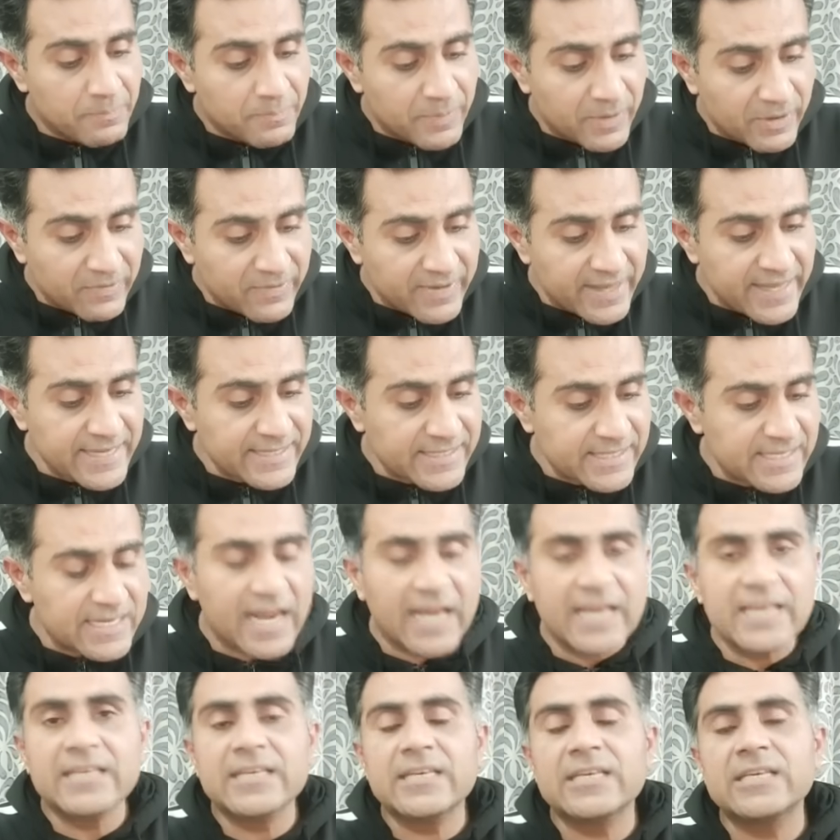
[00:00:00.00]
परवेज़
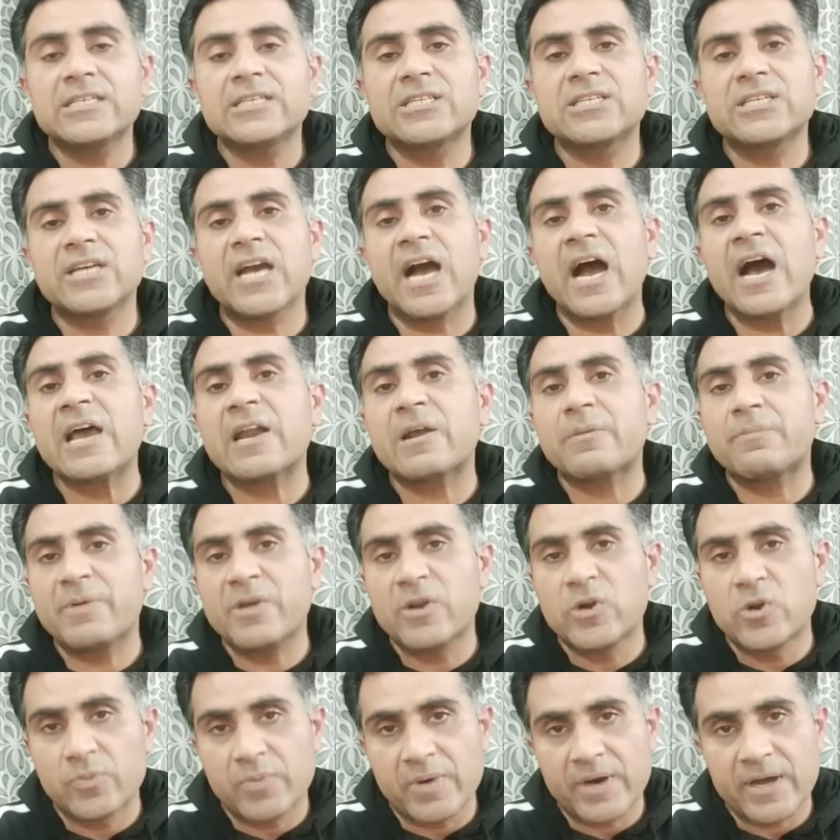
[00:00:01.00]
इलाही की चार
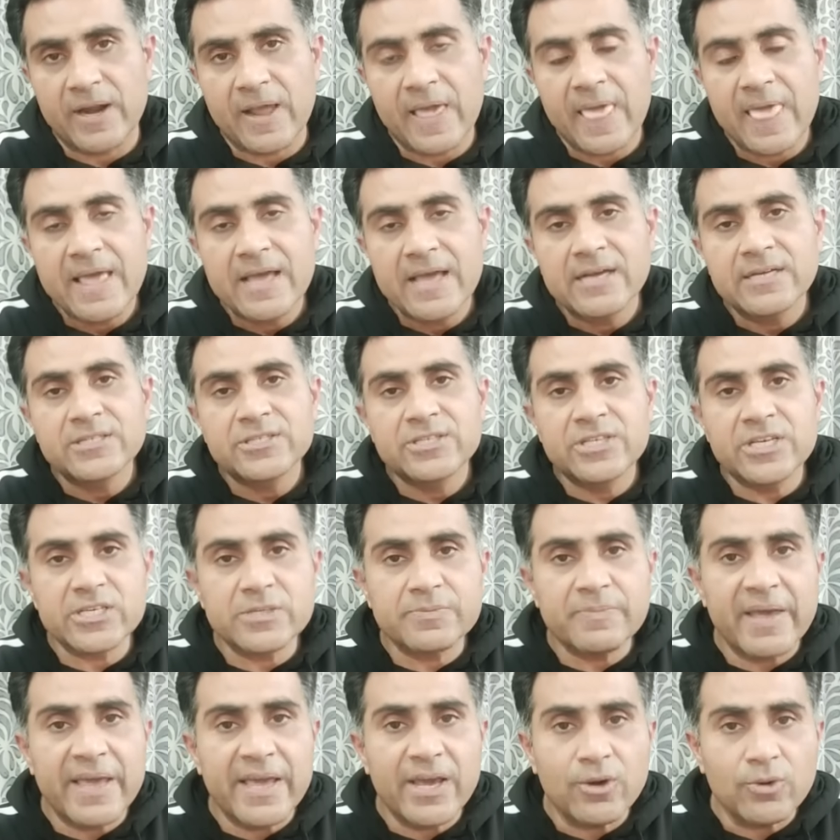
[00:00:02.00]
अपीलों पर
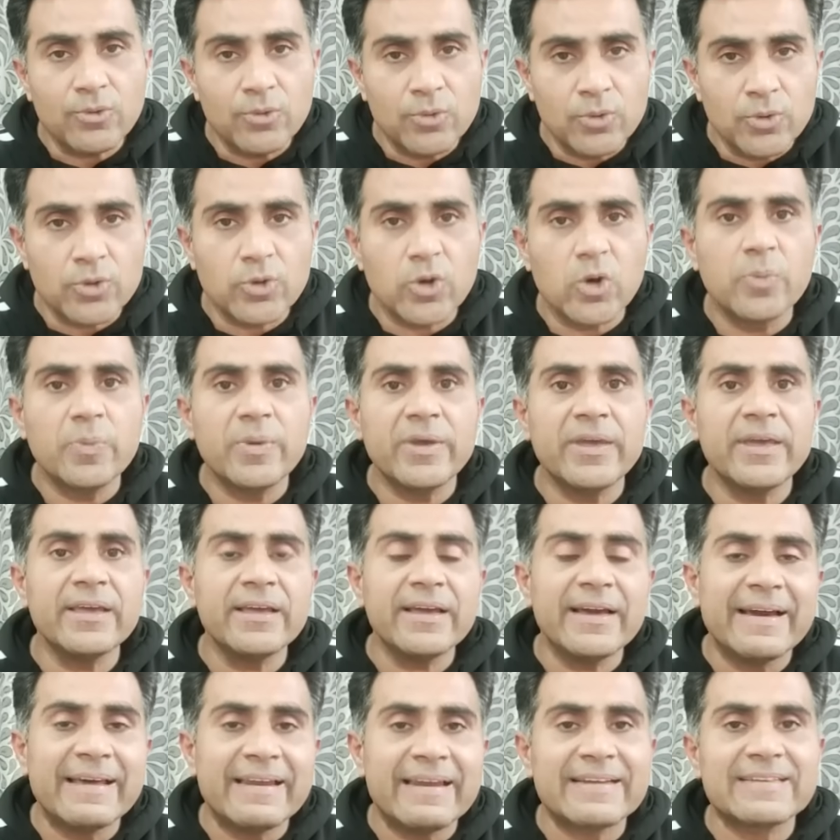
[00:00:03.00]
जिसमें उनको भी
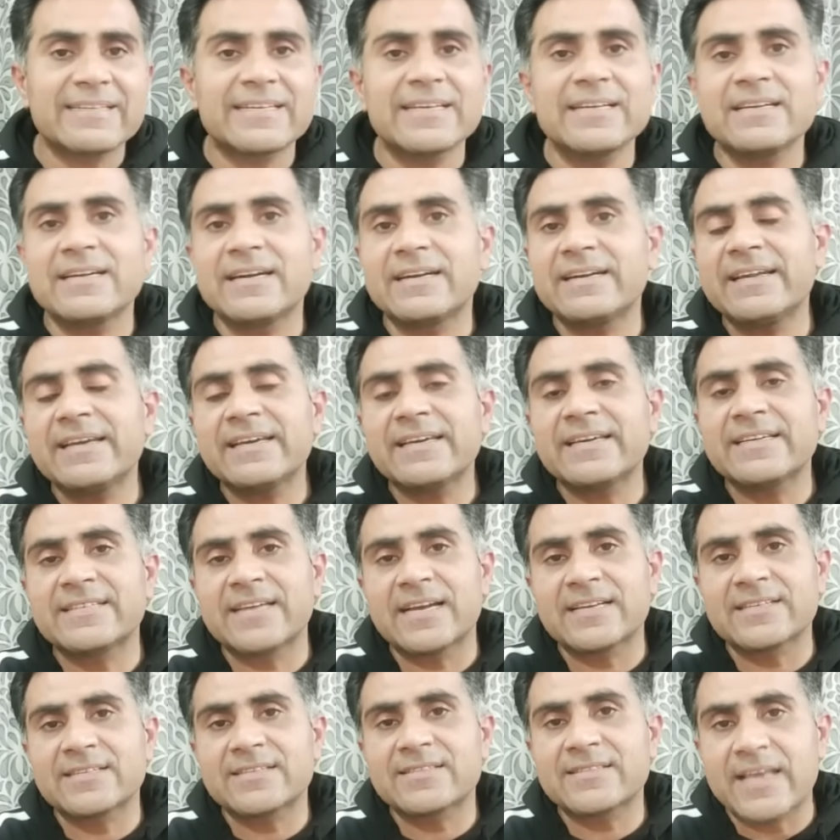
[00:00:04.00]
इलेक्शन लड़ने की
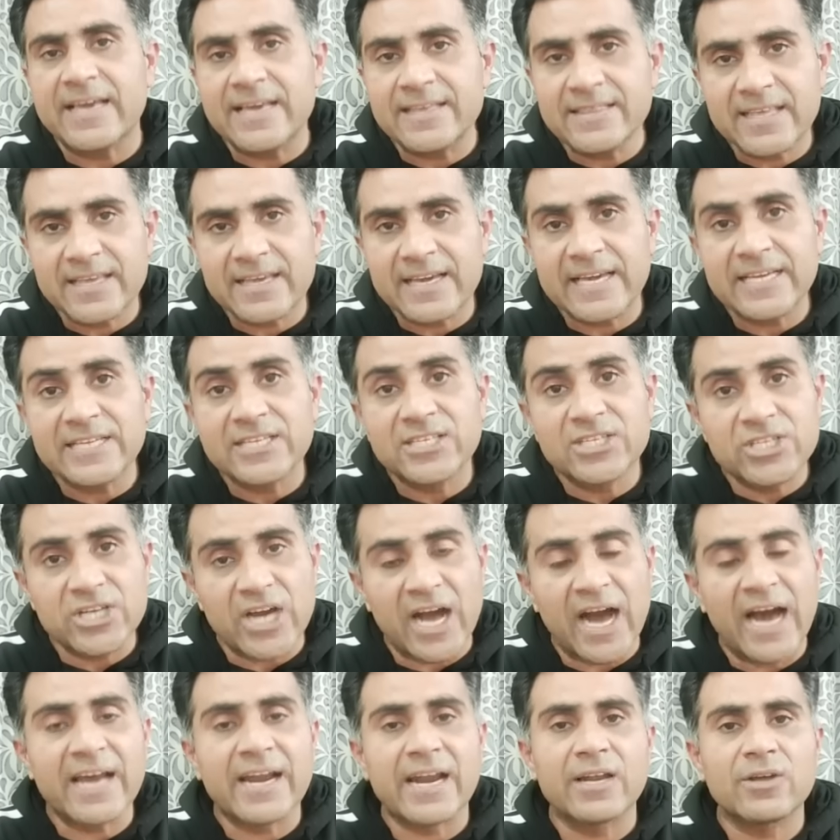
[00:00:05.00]
इजाज़त नहीं दी गई
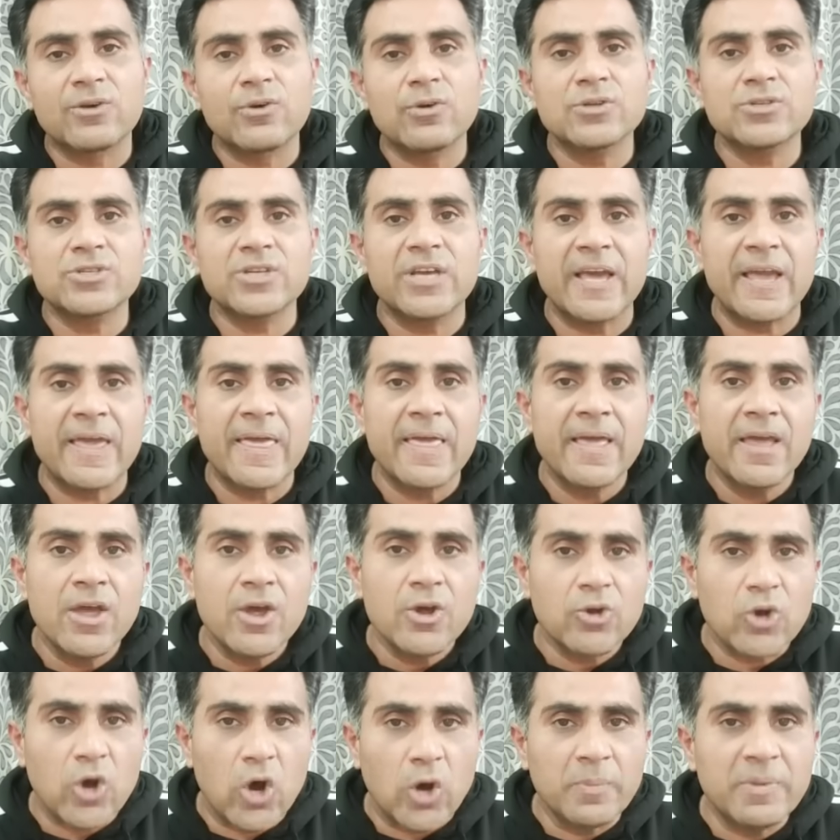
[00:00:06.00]
चार हलकों से
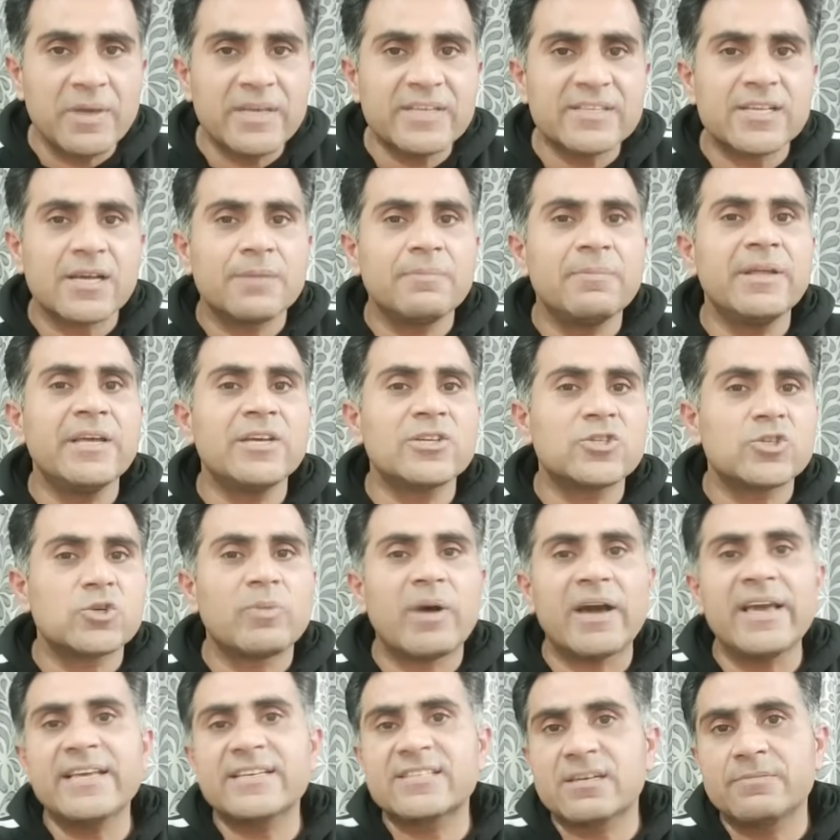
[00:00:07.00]
कौमी असम्बली
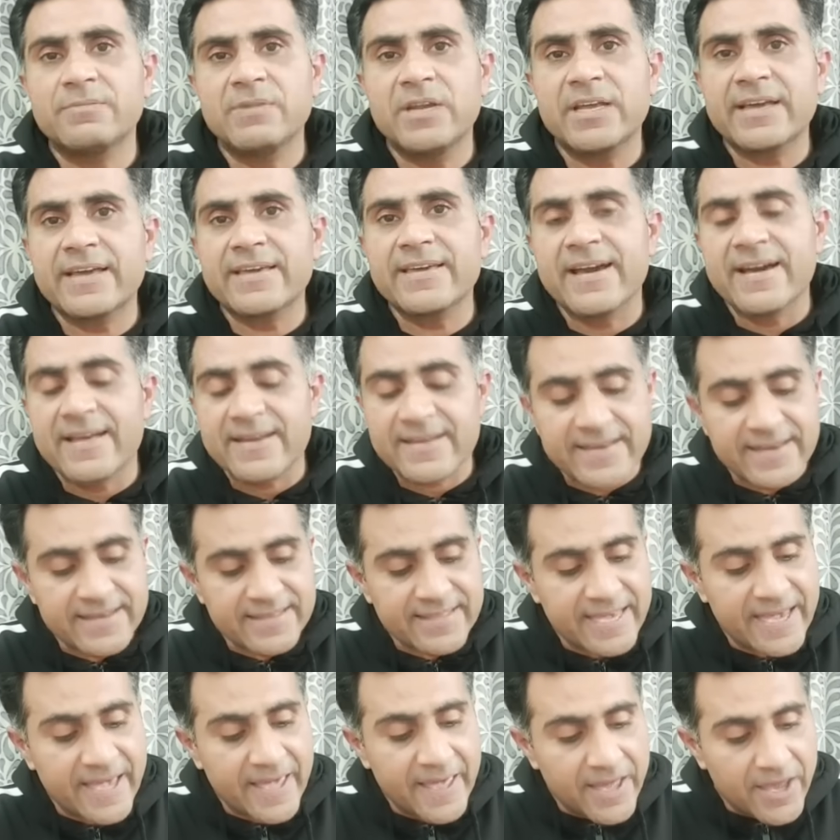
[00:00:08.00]
सूबाई असम्बली के ये हल्के
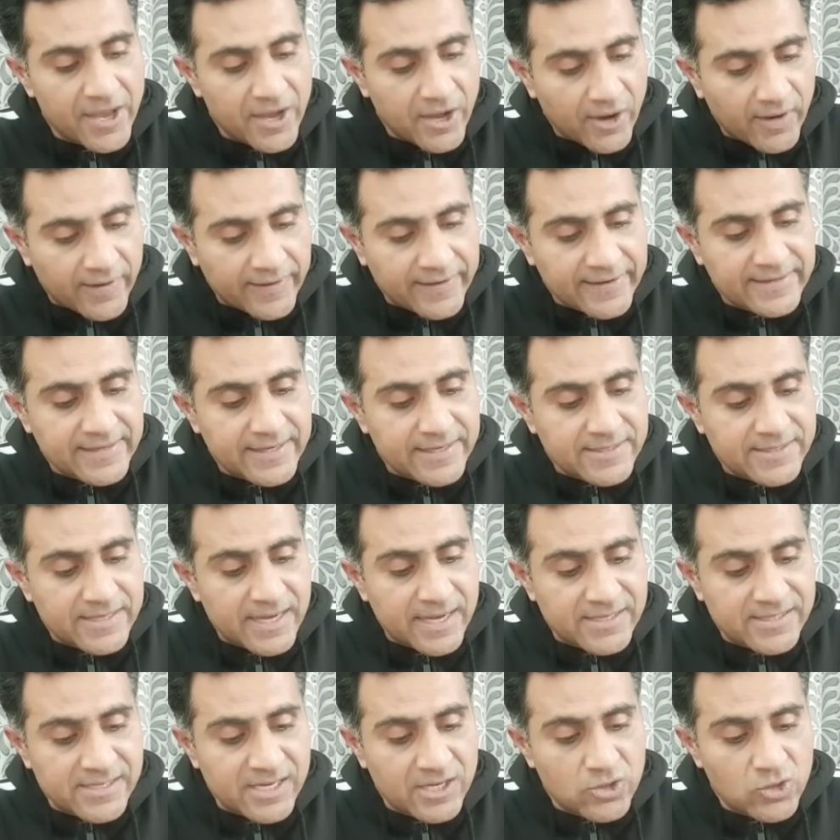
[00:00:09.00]
थे और इसके
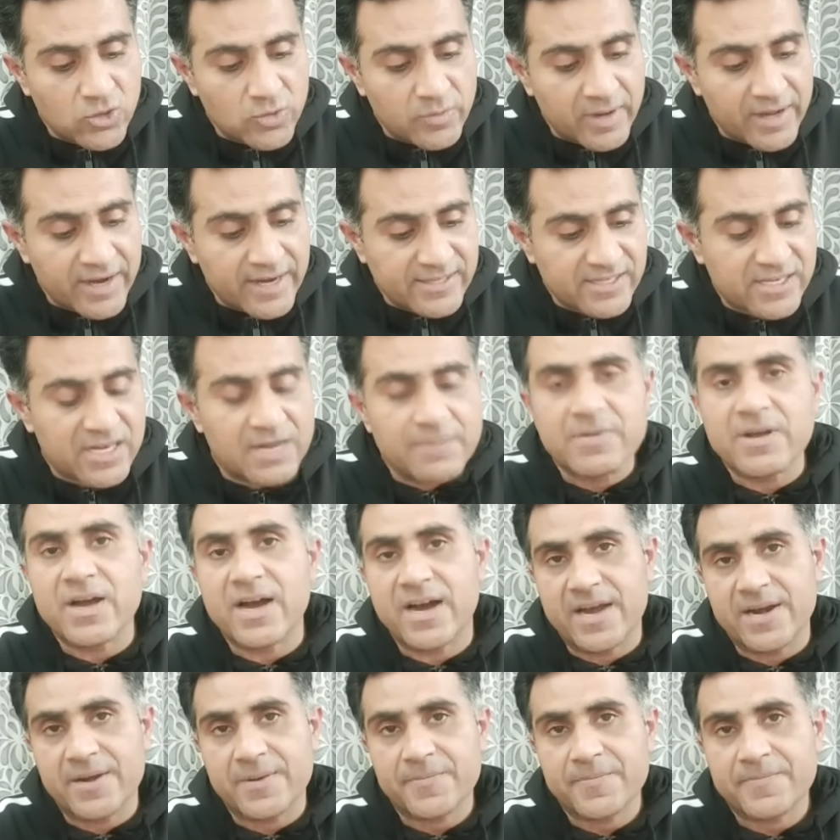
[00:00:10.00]
साथ साथ उमर असलम
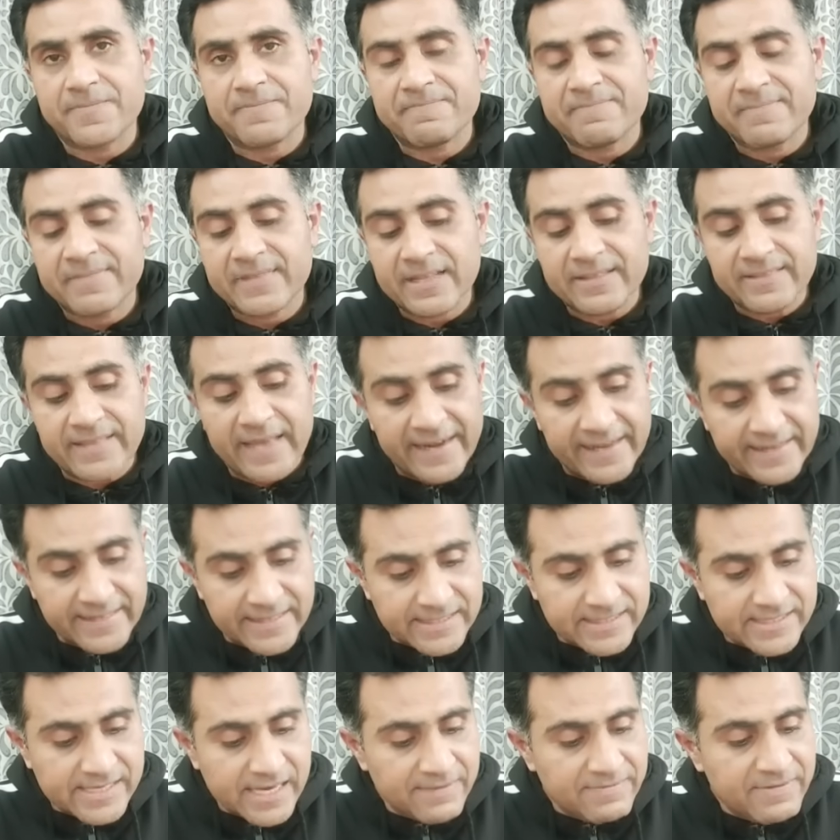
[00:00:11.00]
खान तहरीक
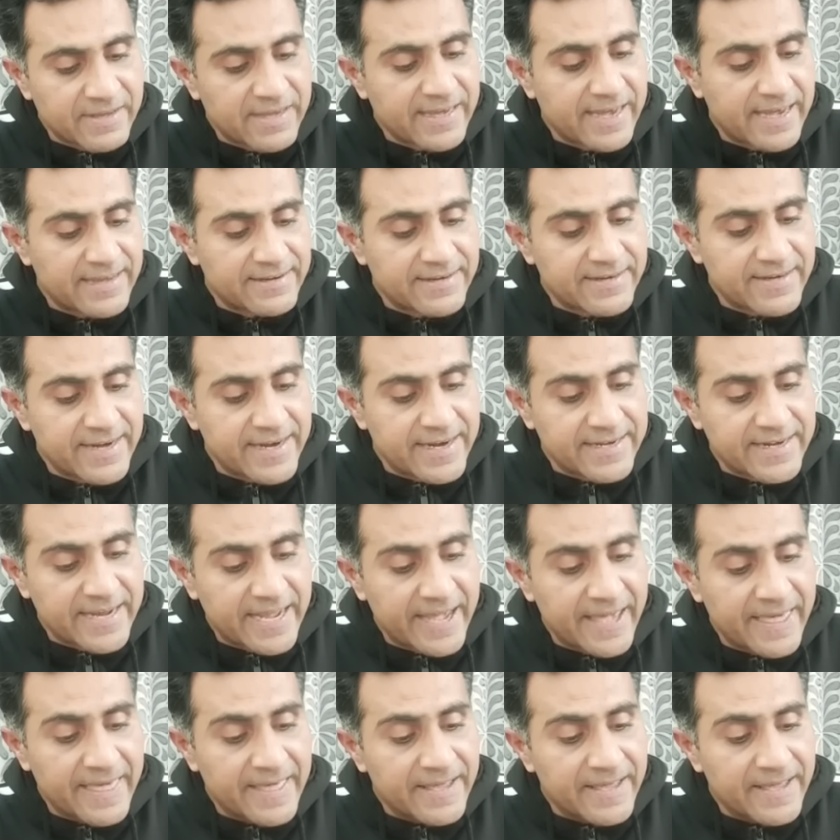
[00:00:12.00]
इंसाफ की कैंडिडेट हैं